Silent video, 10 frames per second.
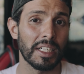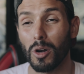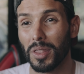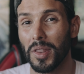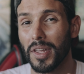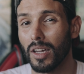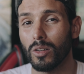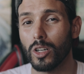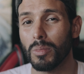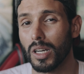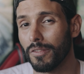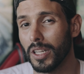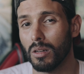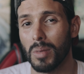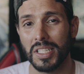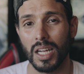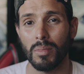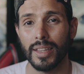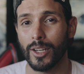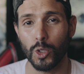Por ciencia de color me refiero
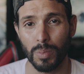básicamente a los